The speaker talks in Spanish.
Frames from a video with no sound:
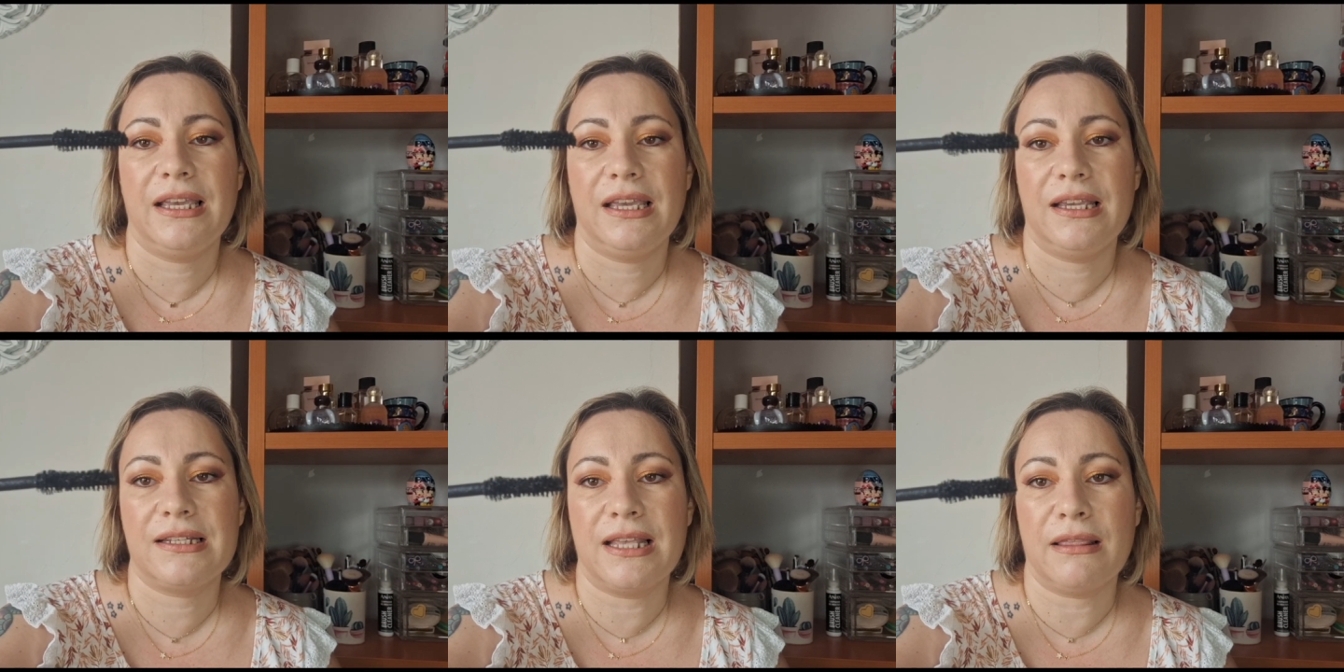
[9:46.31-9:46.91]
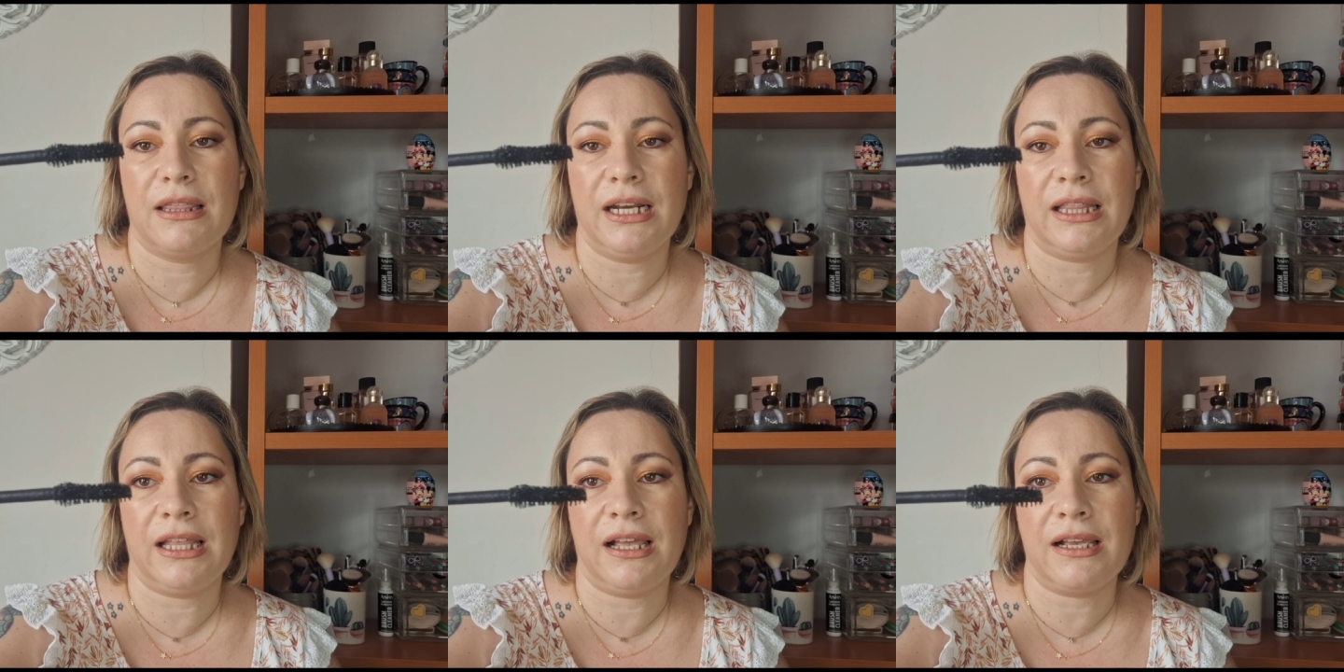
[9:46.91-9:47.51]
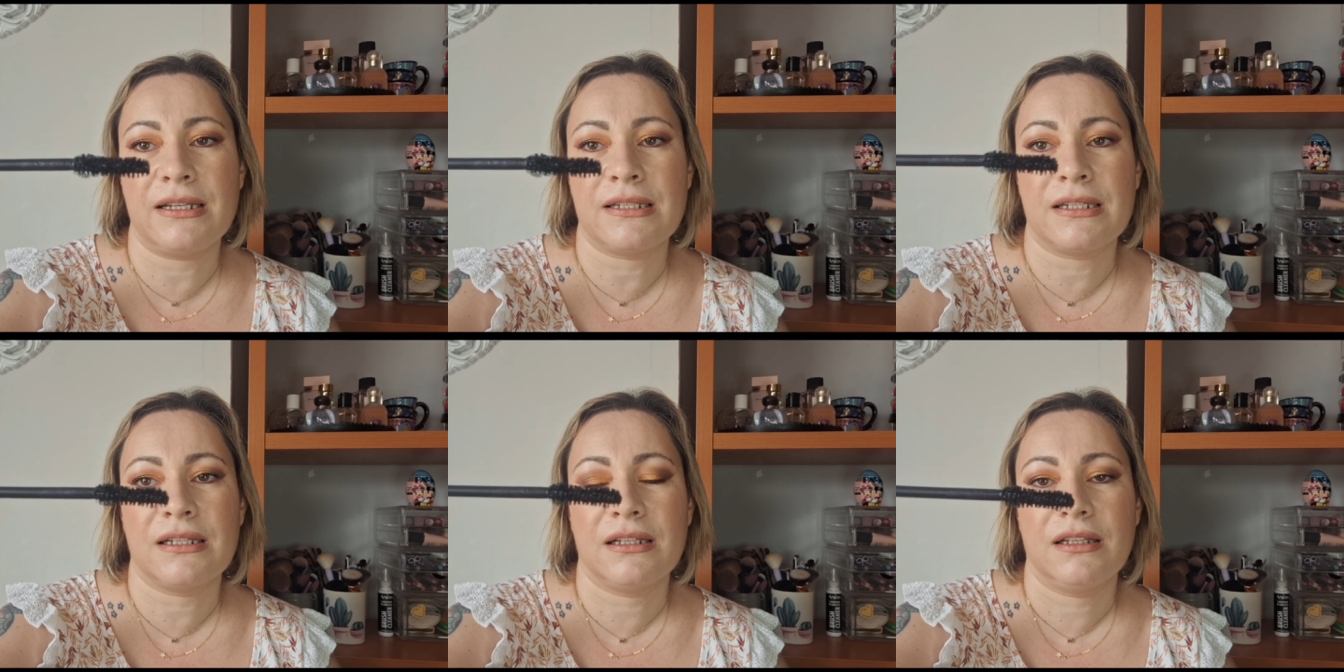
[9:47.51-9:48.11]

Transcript: Es de cerdas